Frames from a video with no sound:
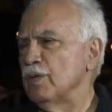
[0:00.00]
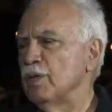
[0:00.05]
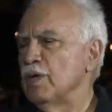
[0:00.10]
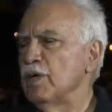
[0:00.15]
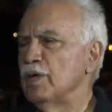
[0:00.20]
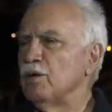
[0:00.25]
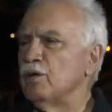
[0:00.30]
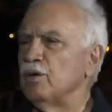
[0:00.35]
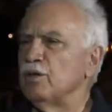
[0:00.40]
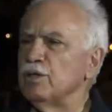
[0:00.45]

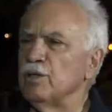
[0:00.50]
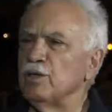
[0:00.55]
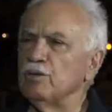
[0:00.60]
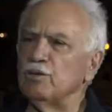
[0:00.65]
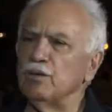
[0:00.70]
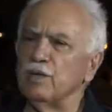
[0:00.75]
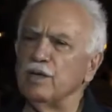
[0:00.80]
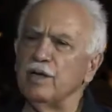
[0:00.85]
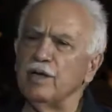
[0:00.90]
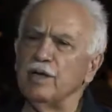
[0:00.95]
Evet. Ondan
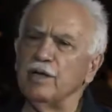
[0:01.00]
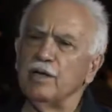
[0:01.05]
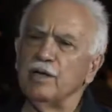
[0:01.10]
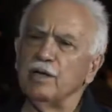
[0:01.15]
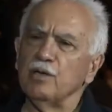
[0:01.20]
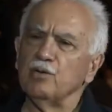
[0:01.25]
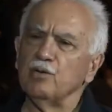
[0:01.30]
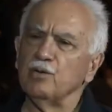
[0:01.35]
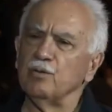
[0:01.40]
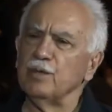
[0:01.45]
sonra
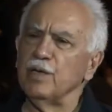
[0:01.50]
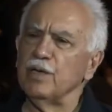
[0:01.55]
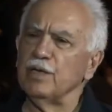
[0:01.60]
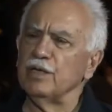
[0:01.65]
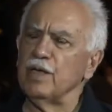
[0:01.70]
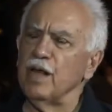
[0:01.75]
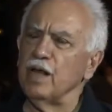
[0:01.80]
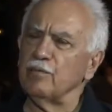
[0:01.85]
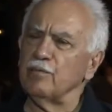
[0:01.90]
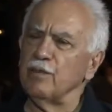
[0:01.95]

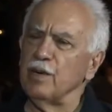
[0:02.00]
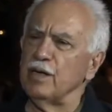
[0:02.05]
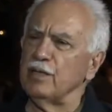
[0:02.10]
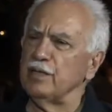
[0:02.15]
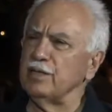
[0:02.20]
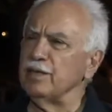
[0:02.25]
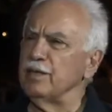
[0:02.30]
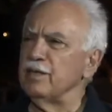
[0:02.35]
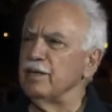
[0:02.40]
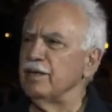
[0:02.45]
Cumhuriyet Halk
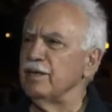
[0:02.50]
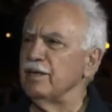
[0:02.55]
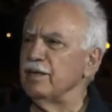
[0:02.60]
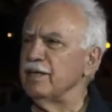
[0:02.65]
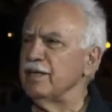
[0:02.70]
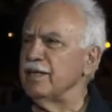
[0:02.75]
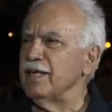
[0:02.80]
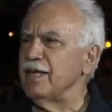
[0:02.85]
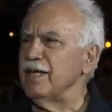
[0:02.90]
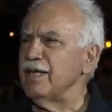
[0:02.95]
Partisi
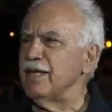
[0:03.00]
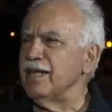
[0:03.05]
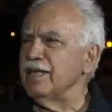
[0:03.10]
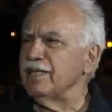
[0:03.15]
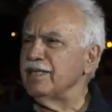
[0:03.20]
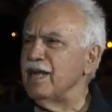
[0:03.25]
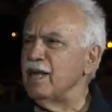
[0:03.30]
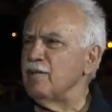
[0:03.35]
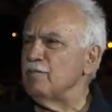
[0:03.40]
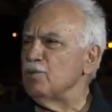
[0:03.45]

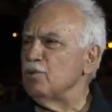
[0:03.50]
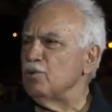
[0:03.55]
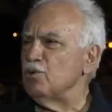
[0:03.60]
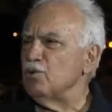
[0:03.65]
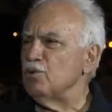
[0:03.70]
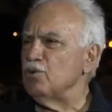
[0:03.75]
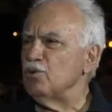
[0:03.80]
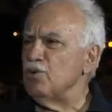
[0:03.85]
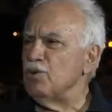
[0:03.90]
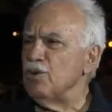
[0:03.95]
geleneksel bir
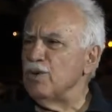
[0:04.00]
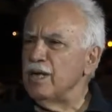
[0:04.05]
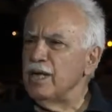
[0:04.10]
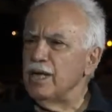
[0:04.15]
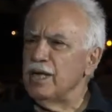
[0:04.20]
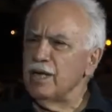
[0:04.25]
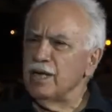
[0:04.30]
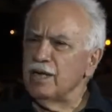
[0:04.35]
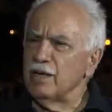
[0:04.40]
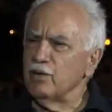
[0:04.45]
güçtü.
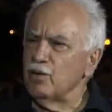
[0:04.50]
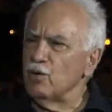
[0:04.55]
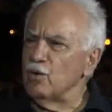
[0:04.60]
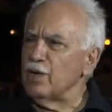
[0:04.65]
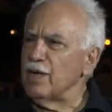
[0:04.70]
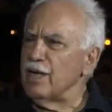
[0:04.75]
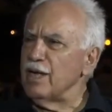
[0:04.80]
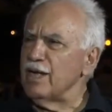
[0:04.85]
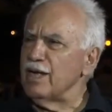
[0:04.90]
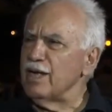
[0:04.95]
ve
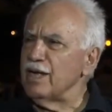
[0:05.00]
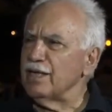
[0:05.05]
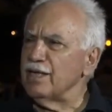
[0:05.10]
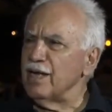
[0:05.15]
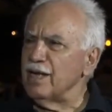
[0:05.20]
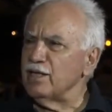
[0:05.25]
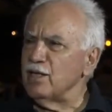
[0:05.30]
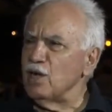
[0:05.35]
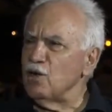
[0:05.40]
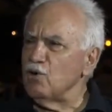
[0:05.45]
O
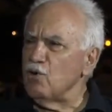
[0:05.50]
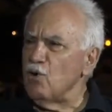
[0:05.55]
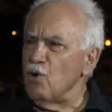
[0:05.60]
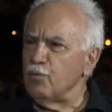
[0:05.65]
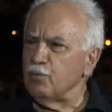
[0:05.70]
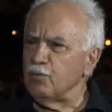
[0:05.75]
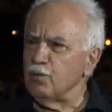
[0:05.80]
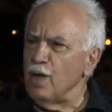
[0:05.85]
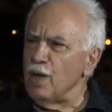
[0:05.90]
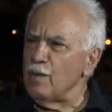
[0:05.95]
geleneklerden
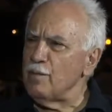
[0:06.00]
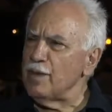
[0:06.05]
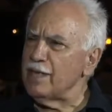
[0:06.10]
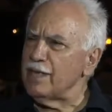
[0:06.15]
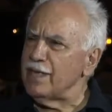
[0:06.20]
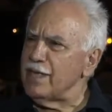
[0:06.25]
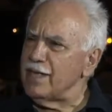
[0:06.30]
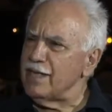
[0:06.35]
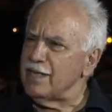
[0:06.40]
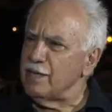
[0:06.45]
koptu ama
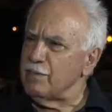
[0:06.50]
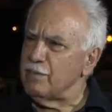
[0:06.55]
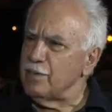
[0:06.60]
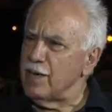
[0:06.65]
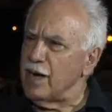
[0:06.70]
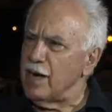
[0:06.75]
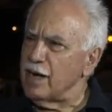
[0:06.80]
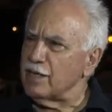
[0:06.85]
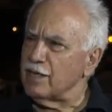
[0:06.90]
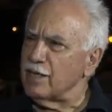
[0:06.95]
gene de
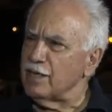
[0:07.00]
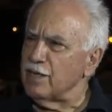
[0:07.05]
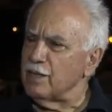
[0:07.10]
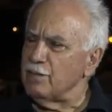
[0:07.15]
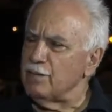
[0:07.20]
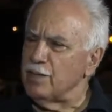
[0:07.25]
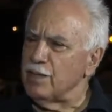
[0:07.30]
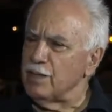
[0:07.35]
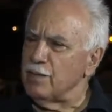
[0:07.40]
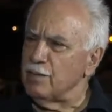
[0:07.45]
bir
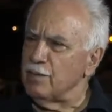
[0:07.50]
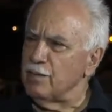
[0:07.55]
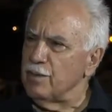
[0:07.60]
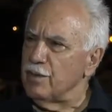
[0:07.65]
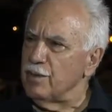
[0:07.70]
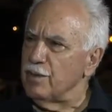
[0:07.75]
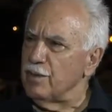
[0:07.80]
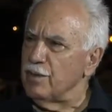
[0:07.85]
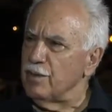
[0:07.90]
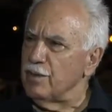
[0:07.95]
arkada bir
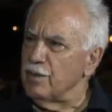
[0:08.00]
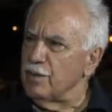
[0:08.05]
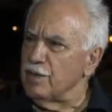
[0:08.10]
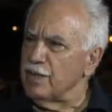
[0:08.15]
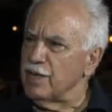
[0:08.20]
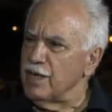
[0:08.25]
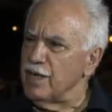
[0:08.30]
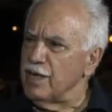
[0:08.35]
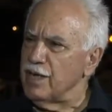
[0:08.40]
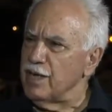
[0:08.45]
e,
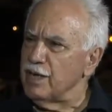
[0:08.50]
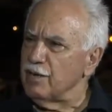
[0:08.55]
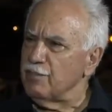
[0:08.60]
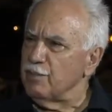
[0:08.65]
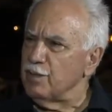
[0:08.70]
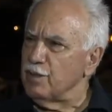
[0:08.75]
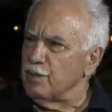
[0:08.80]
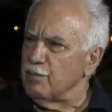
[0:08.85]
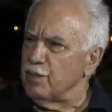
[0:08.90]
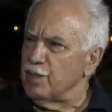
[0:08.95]
gelenek,
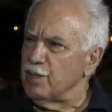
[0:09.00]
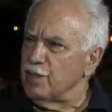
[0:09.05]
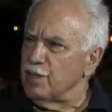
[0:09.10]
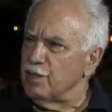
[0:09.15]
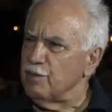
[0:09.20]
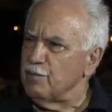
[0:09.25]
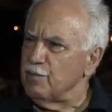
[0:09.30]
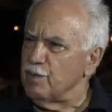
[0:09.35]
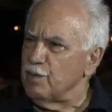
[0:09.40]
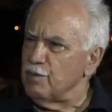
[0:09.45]
bir
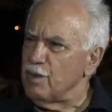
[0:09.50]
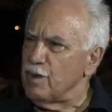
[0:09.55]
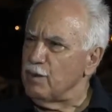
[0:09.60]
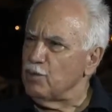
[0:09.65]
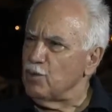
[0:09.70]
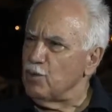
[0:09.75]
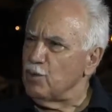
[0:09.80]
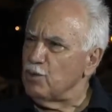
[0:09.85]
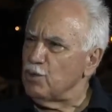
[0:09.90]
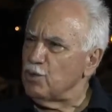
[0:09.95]
birikim
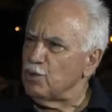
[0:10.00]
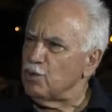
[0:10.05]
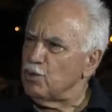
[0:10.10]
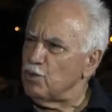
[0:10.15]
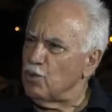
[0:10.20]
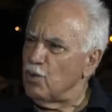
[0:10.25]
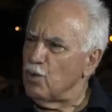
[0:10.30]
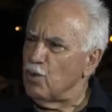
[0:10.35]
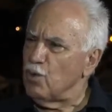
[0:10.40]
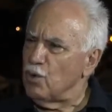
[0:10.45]
bilmem ne olduğu için
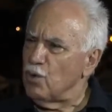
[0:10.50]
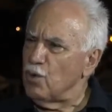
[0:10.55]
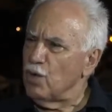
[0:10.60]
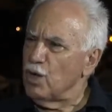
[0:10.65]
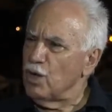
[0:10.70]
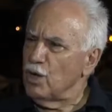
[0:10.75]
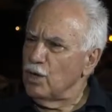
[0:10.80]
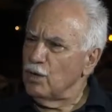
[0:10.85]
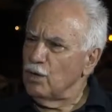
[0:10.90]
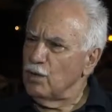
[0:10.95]
o
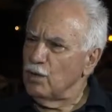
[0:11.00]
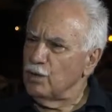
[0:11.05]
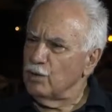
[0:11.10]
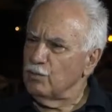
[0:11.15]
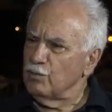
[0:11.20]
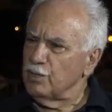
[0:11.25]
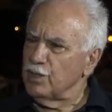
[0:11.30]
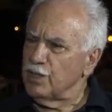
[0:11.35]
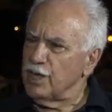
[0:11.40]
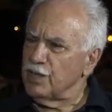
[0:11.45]
e,
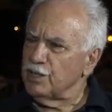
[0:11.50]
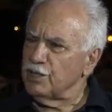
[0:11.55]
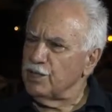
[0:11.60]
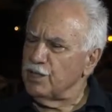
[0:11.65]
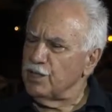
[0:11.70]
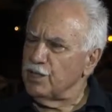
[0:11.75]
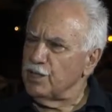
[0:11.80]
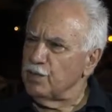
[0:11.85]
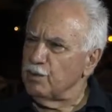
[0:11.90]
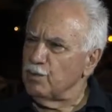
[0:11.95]
miras
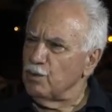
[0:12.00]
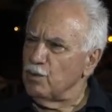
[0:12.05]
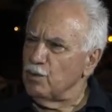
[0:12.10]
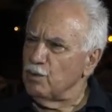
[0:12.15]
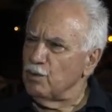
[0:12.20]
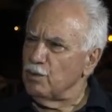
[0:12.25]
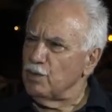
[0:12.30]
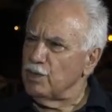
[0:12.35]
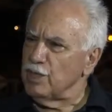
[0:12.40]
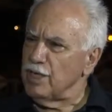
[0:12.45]
yedi gibi
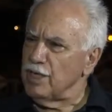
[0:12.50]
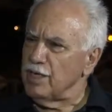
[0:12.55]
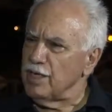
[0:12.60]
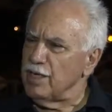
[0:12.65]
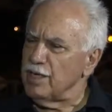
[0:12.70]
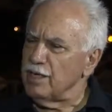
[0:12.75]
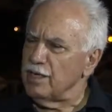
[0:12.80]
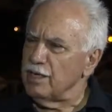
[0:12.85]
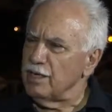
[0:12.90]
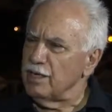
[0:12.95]
onu
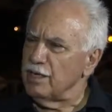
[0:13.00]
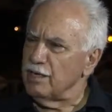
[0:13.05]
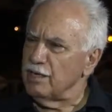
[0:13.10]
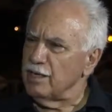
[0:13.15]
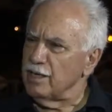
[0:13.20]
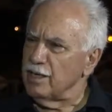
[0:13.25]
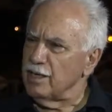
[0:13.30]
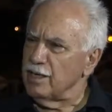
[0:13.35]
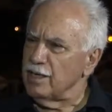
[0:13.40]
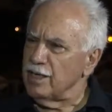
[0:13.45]
yiyerek
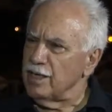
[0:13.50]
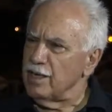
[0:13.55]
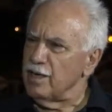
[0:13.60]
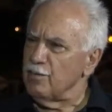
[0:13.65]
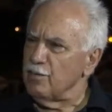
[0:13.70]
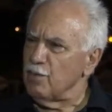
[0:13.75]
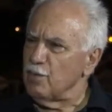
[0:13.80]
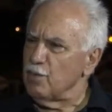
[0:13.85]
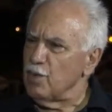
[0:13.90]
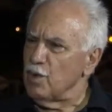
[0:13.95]
e,
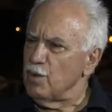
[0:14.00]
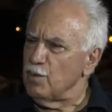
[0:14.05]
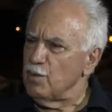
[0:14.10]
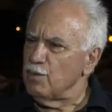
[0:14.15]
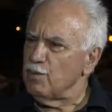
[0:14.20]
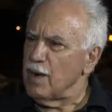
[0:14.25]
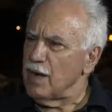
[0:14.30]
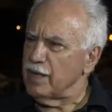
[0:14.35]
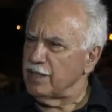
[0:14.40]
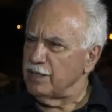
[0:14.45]
gene böyle
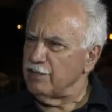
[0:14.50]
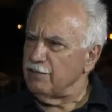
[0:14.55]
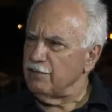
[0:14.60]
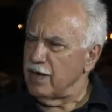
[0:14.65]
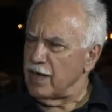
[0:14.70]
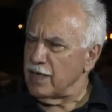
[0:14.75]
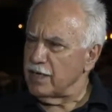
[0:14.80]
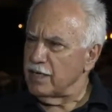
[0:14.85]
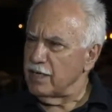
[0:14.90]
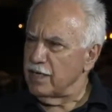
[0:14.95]
bir parti
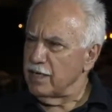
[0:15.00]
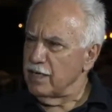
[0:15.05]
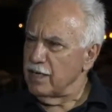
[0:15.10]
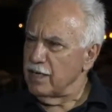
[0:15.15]
var.